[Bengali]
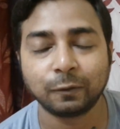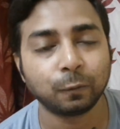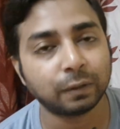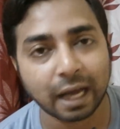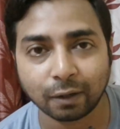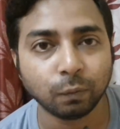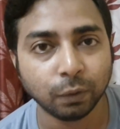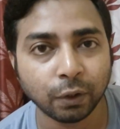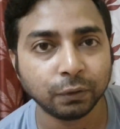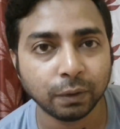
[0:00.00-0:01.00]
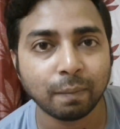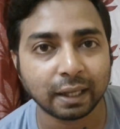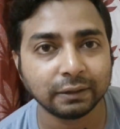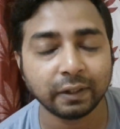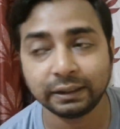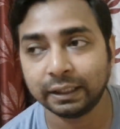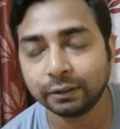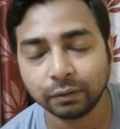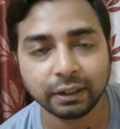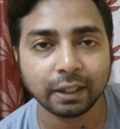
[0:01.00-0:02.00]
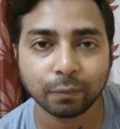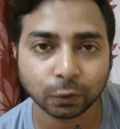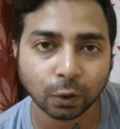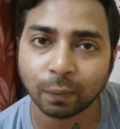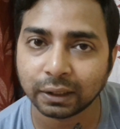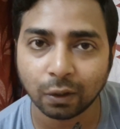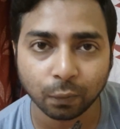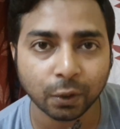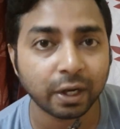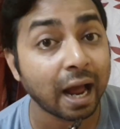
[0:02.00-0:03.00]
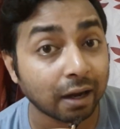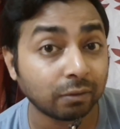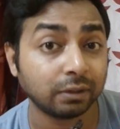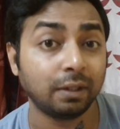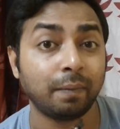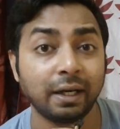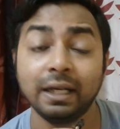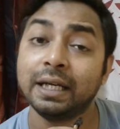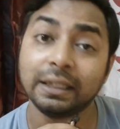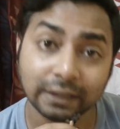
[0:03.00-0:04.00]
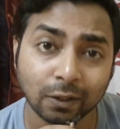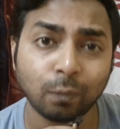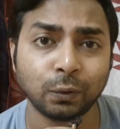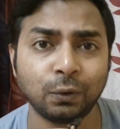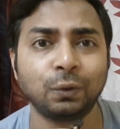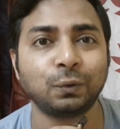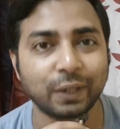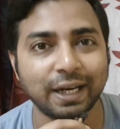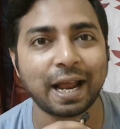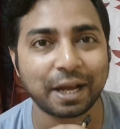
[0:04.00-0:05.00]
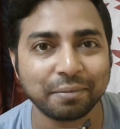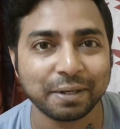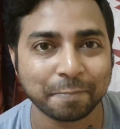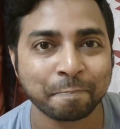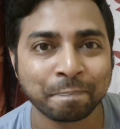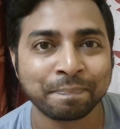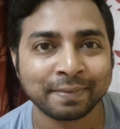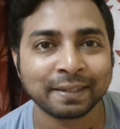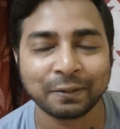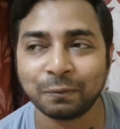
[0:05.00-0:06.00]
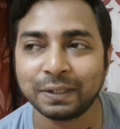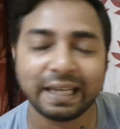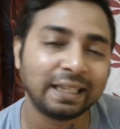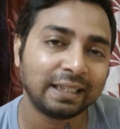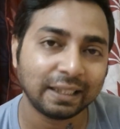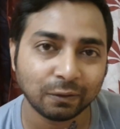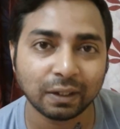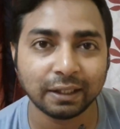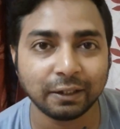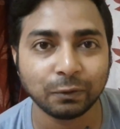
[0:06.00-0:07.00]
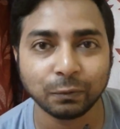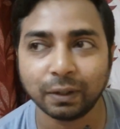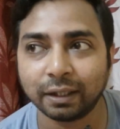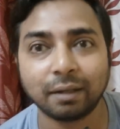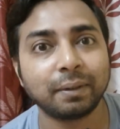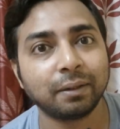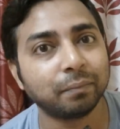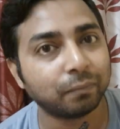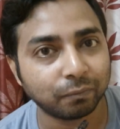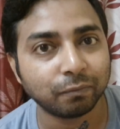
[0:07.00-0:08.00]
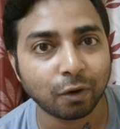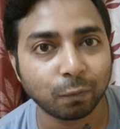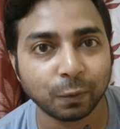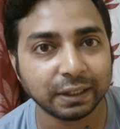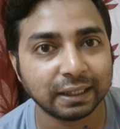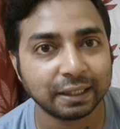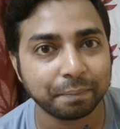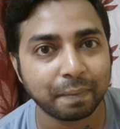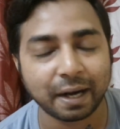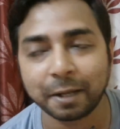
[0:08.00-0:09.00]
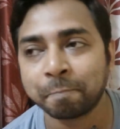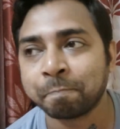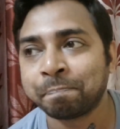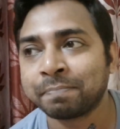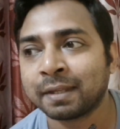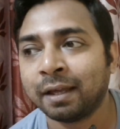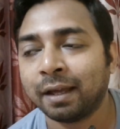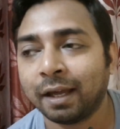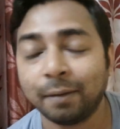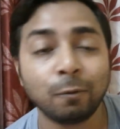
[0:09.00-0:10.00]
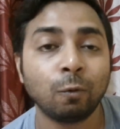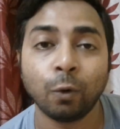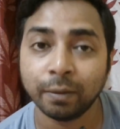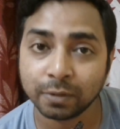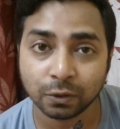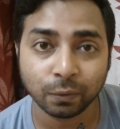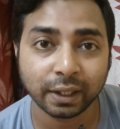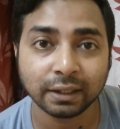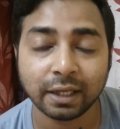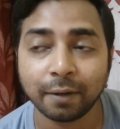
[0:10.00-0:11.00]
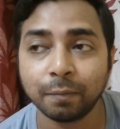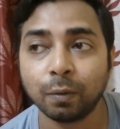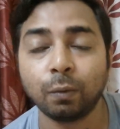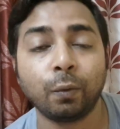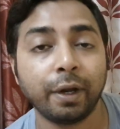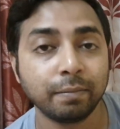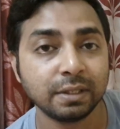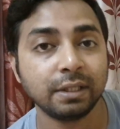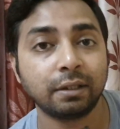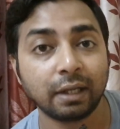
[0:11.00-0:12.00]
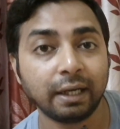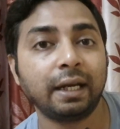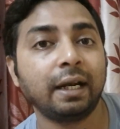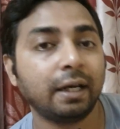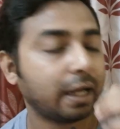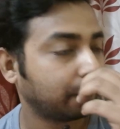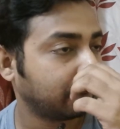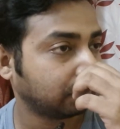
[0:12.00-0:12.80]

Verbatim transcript: তো তার অভিনয় যদি বাজ হয় সে যদি ঠিকমতো সমাতেলে অভিনয় না করতে পারে সেটাও প্রচণ্ড চোখে লাগবে তো সেক্ষেত্রে কিন্তু গ্যাদার টু একটা মানে ফ্লপ হয়ে যেতে পারে এবং ওএমজি টু এর ক্ষেত্রে আমি বলবো ওএমজির কন্টেন্টটা একবার